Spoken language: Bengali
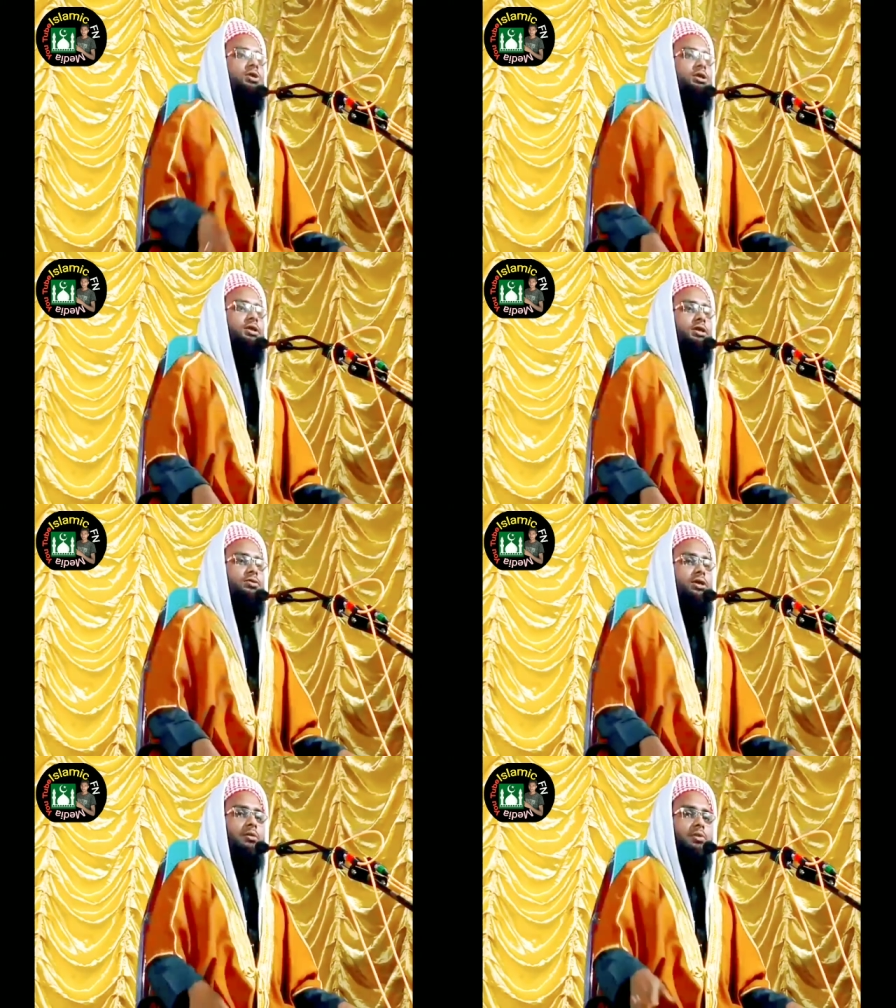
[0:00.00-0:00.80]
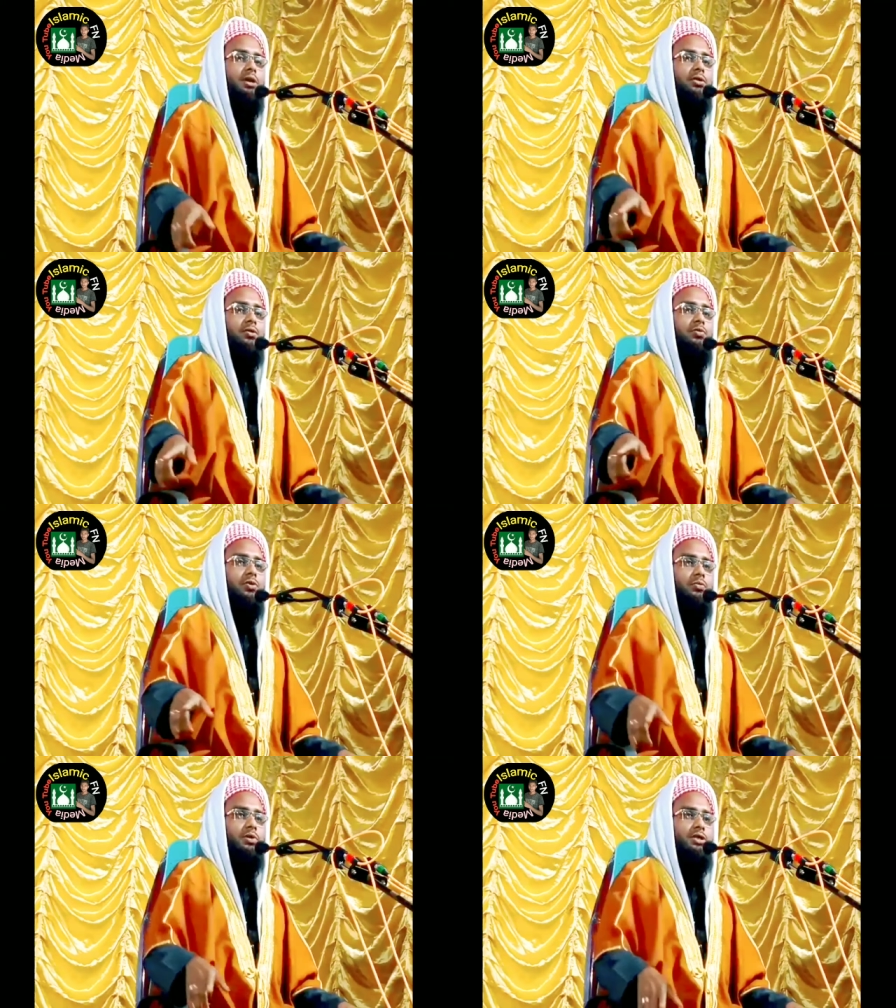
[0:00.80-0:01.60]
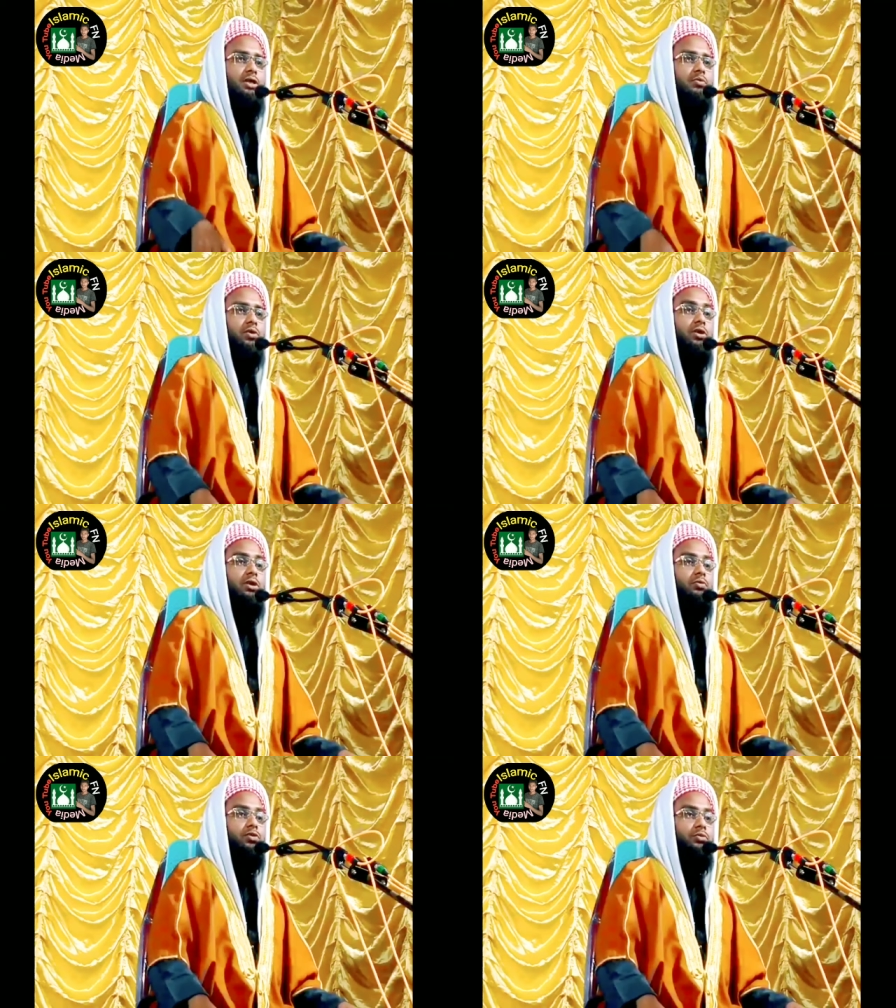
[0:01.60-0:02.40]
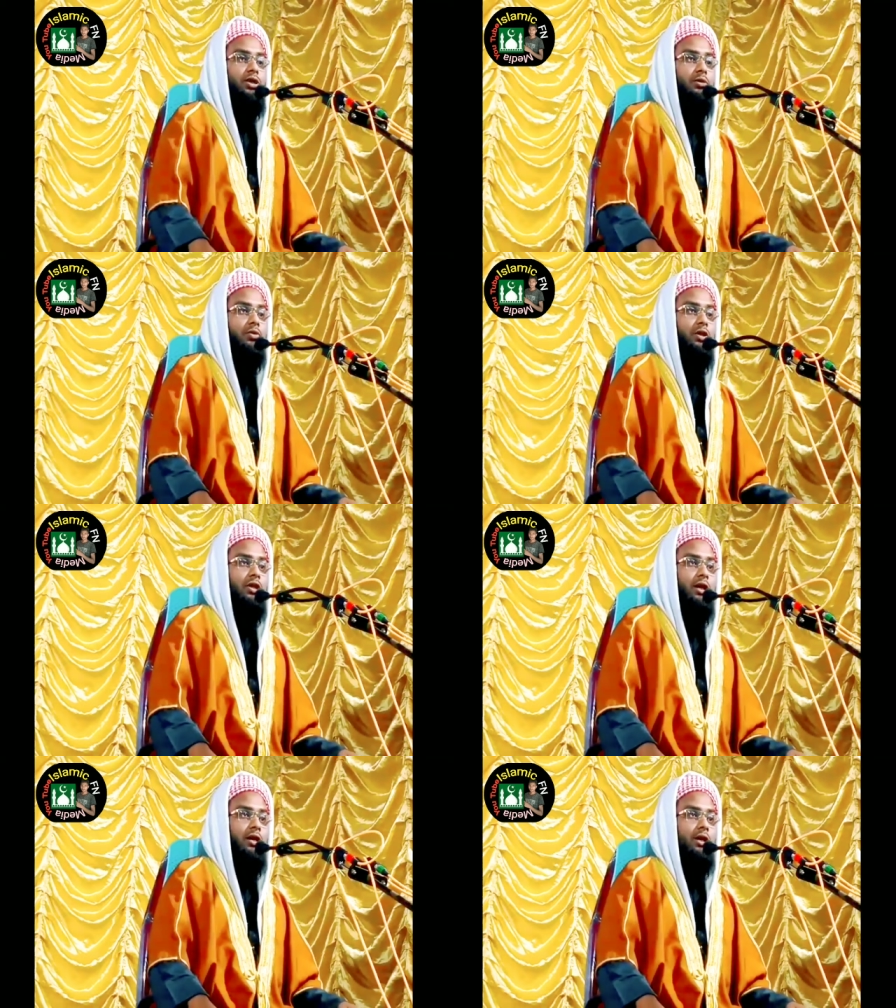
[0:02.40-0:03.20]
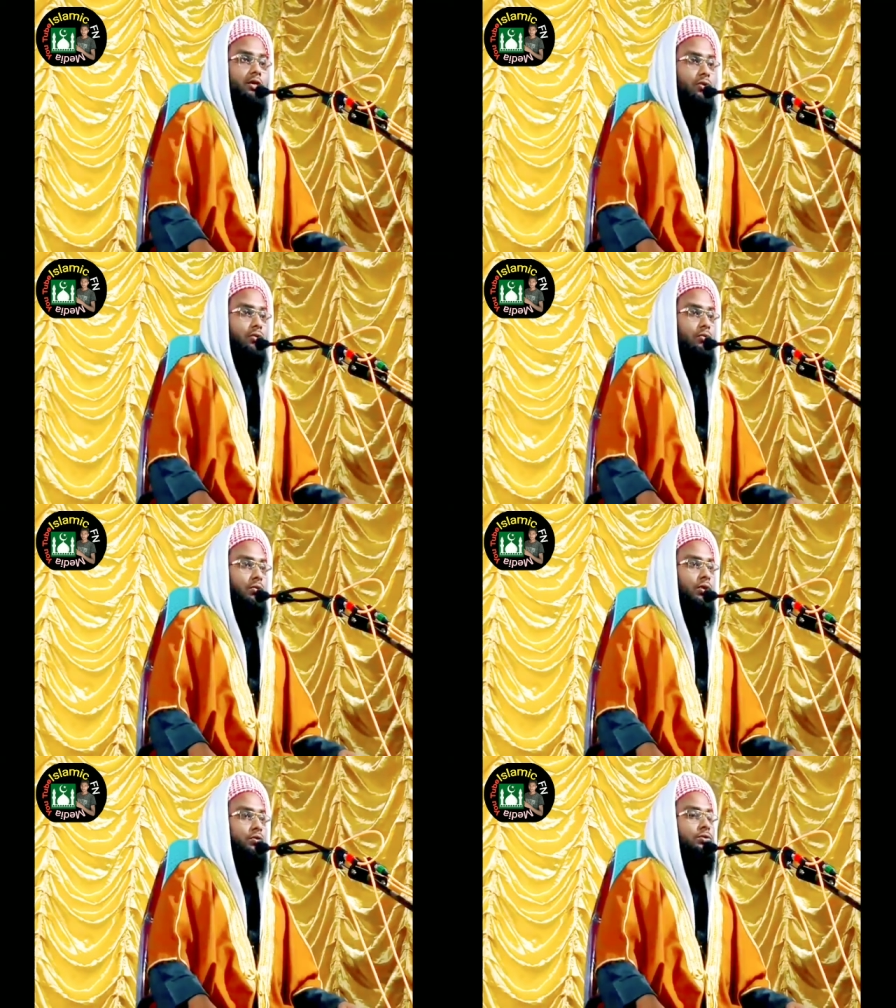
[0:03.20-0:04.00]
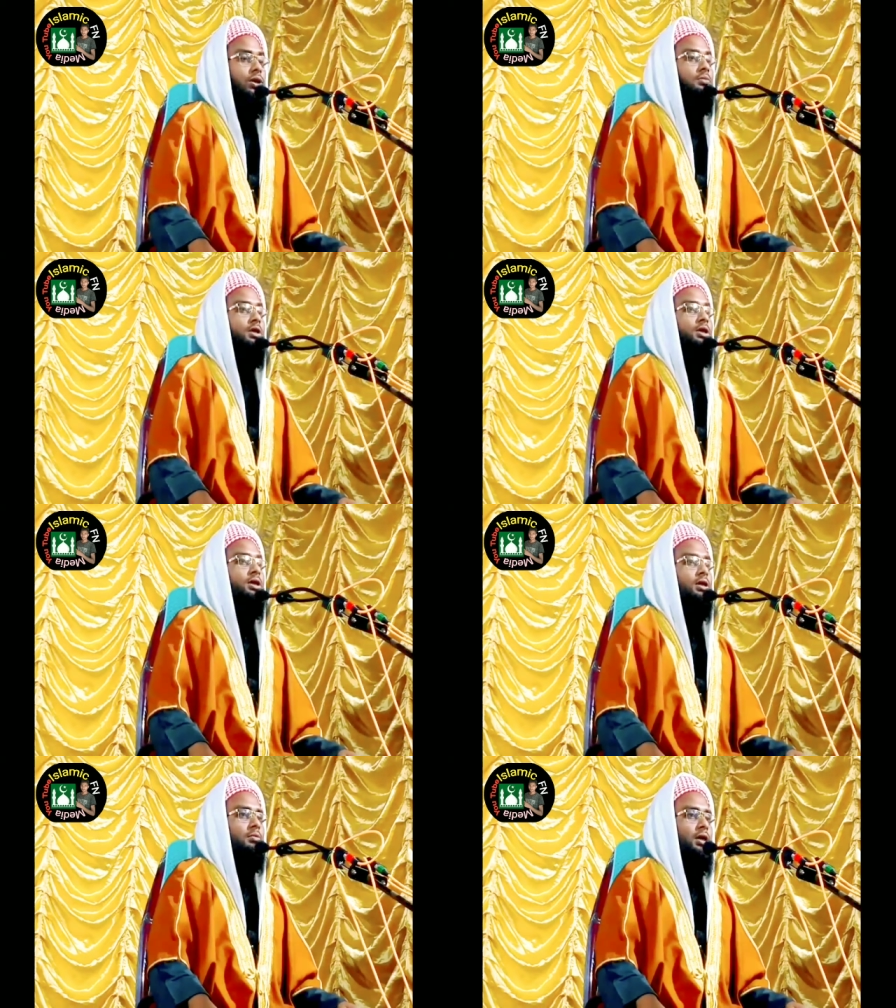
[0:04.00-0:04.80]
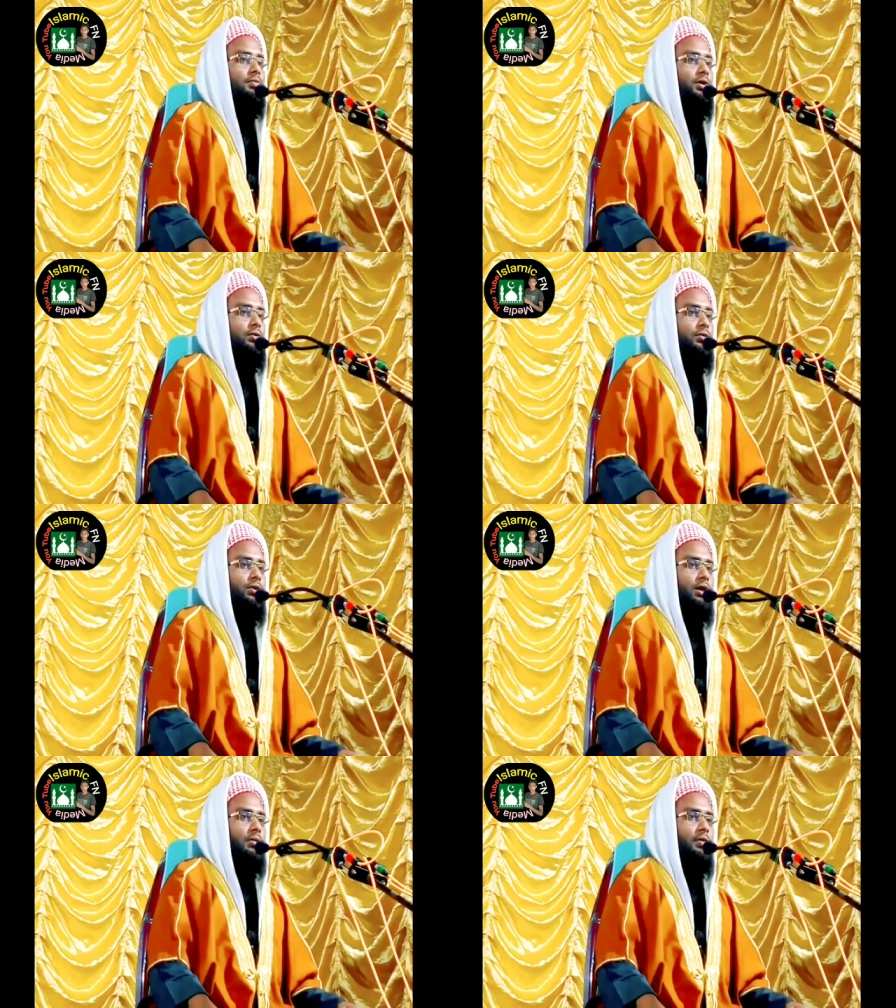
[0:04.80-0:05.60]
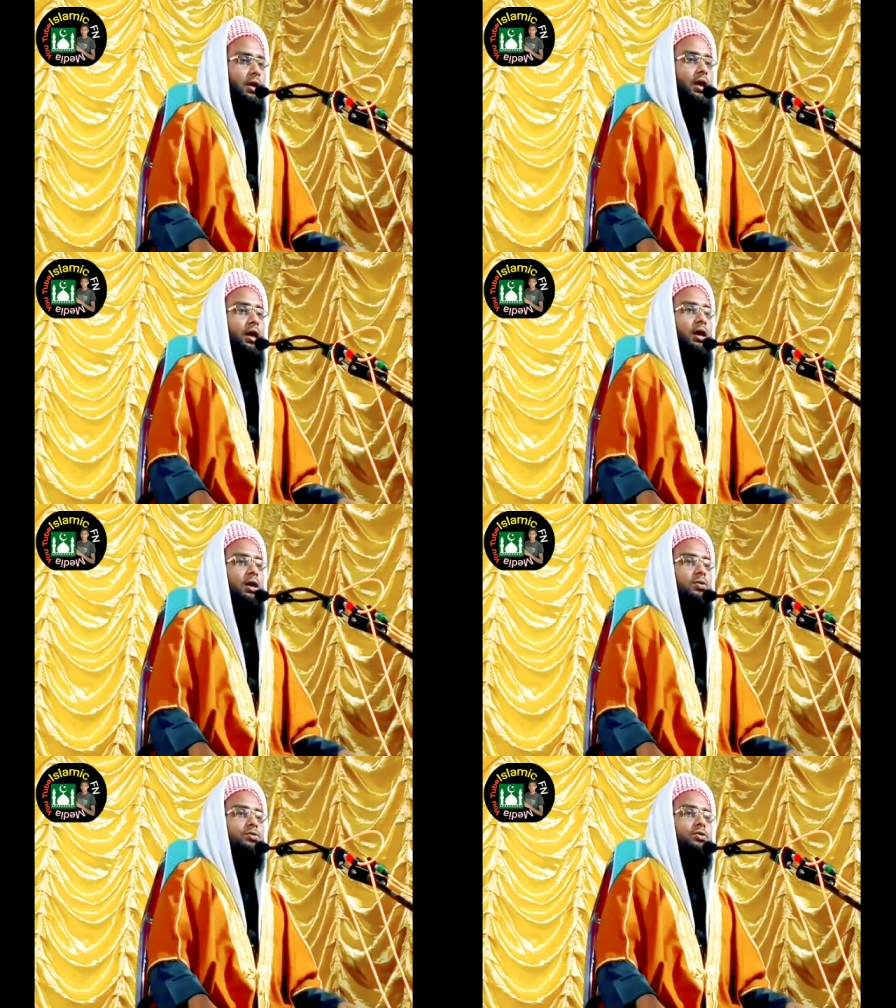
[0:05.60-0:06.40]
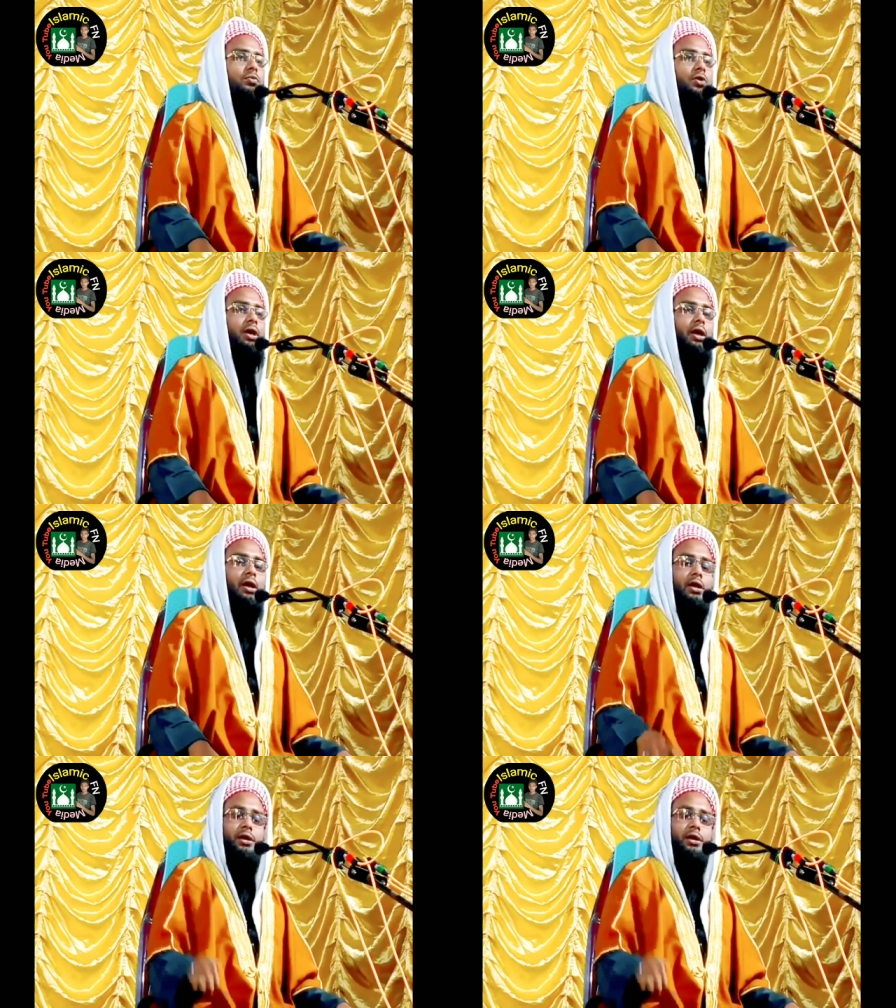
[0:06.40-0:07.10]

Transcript: মধ্যে যায় যদি আমরা এরকম করে পেটসাপ করতাম তুমি কি বলতা তখন বলে হুজুর আমরা তাকে মারপিট করতাম আল্লাহ রসুল বলে